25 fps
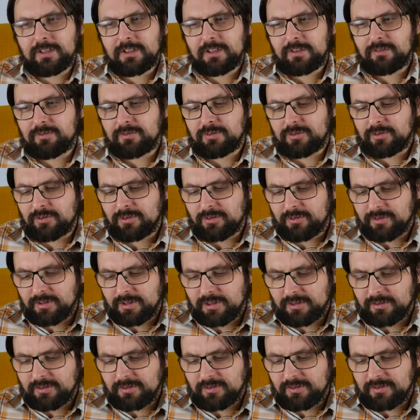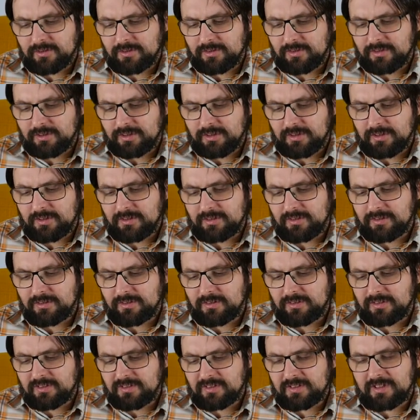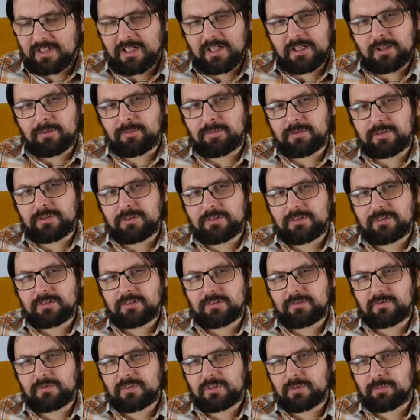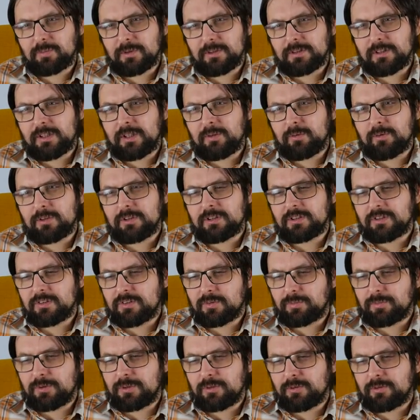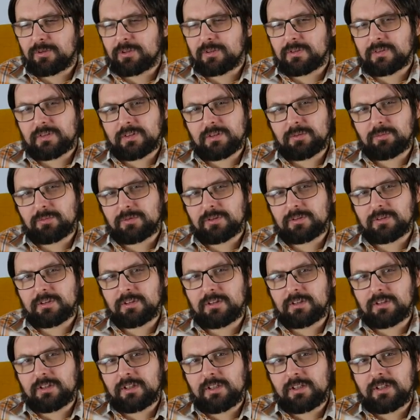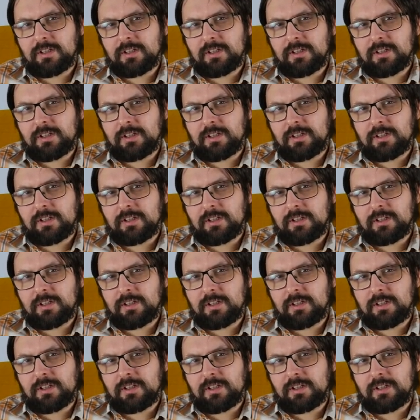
i wyciągać z niej skarby, wspaniałe, inspirujące myśli.